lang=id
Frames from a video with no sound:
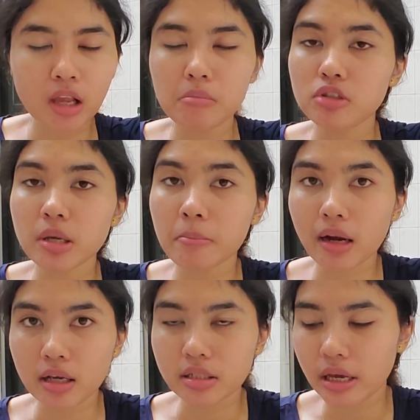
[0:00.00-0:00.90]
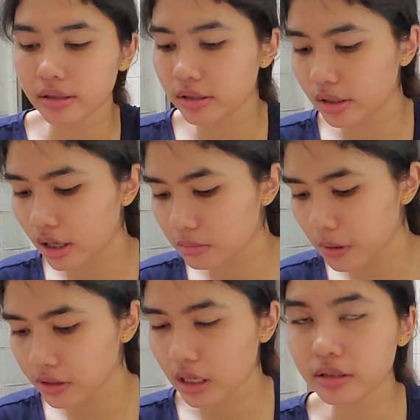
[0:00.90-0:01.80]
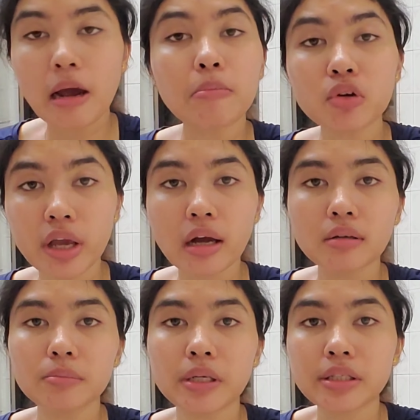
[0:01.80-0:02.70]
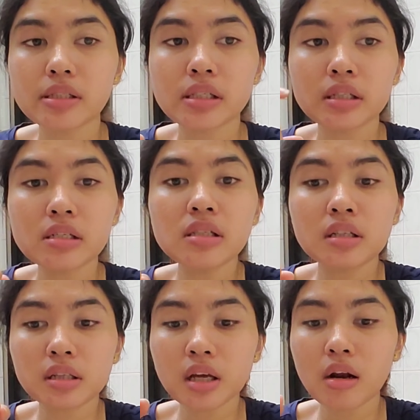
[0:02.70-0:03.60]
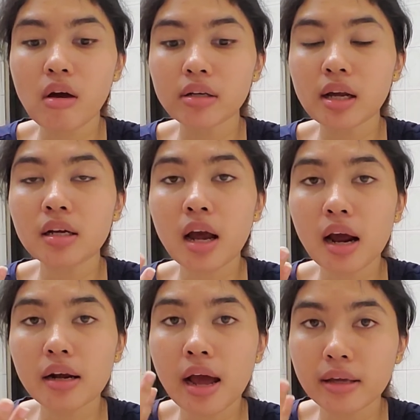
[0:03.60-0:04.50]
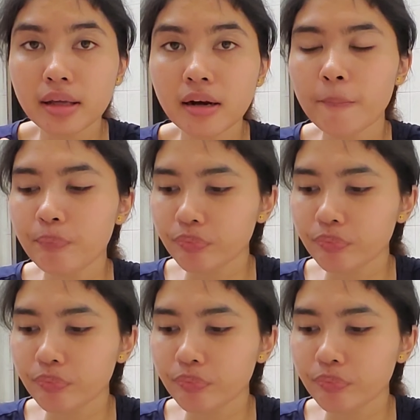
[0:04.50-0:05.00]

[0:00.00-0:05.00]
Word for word: musim panas kayak gini kan banyak nyamuk ya banyak jintik-jintik kalau ada genangan air